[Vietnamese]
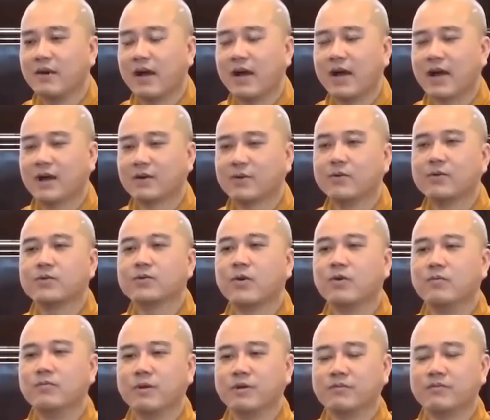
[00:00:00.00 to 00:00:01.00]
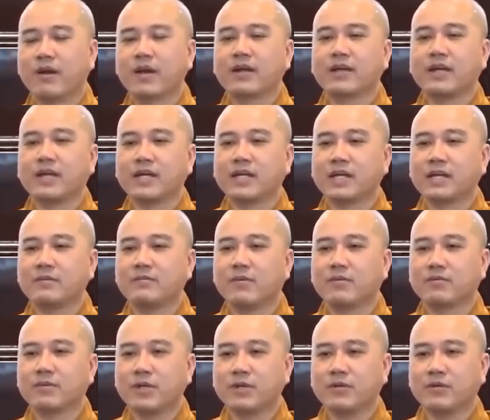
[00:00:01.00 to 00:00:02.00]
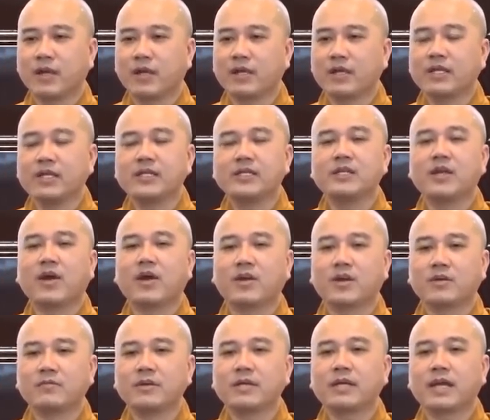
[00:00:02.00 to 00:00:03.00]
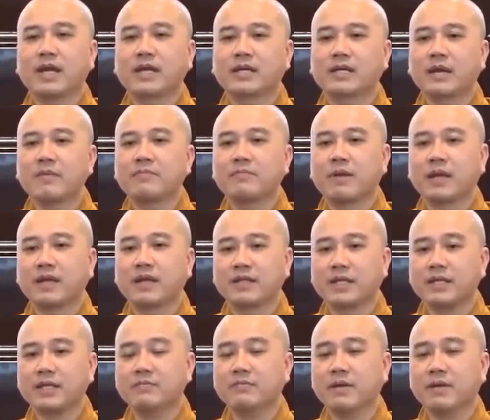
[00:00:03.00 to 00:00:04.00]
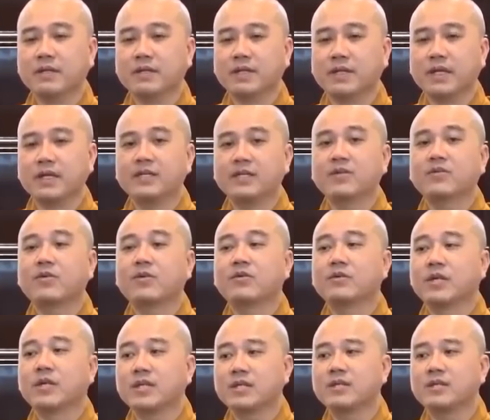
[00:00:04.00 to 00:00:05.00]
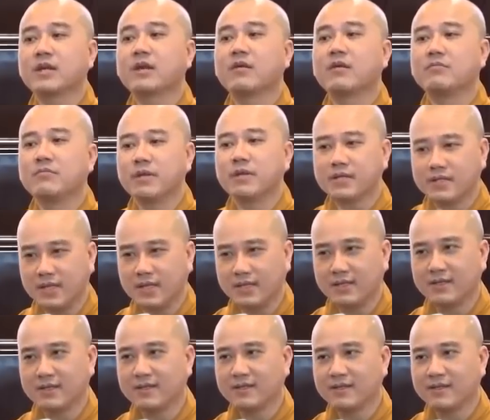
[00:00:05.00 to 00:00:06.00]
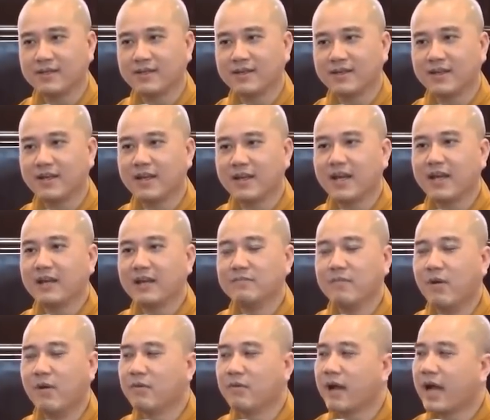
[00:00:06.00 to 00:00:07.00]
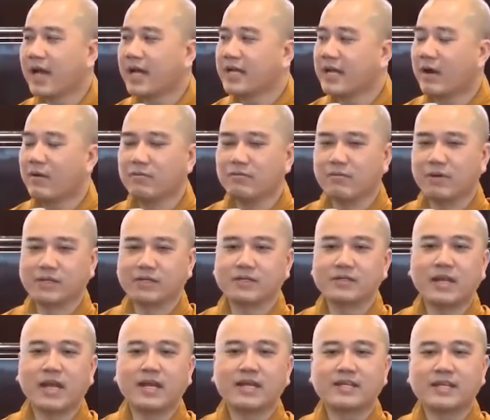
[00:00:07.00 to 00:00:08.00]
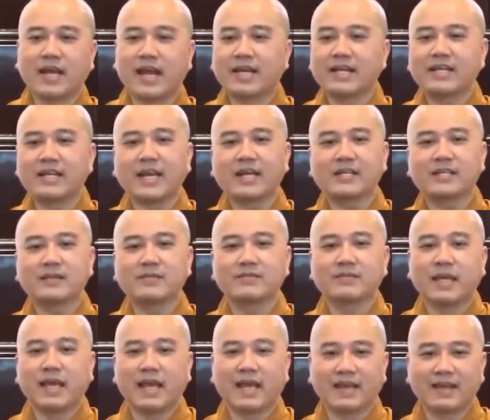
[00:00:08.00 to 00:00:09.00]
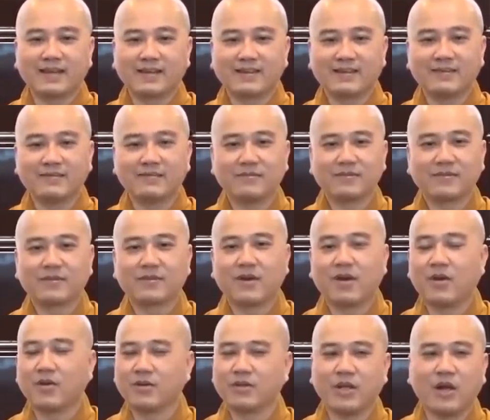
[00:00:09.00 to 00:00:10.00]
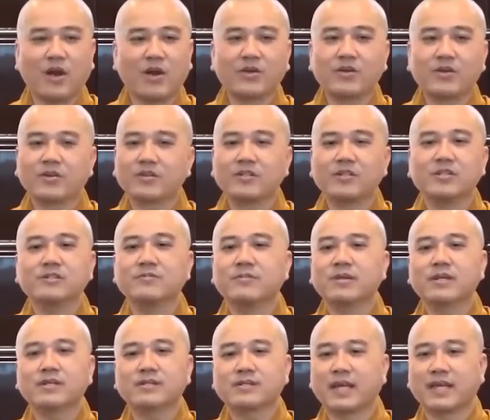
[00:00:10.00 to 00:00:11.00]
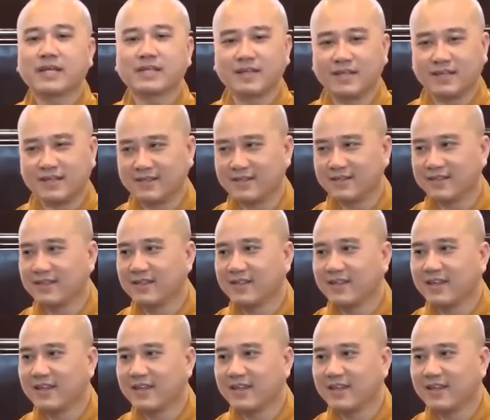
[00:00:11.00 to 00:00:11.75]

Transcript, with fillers: Và cuối cùng mình phát hiện ra một điều là lý do nó biết ăn cắp là vì mình nghĩ nó con nít, nó không biết gì. 1-2 đồng mình cứ để rải rác trong nhà, hồi nhỏ nó chưa biết xài tiền.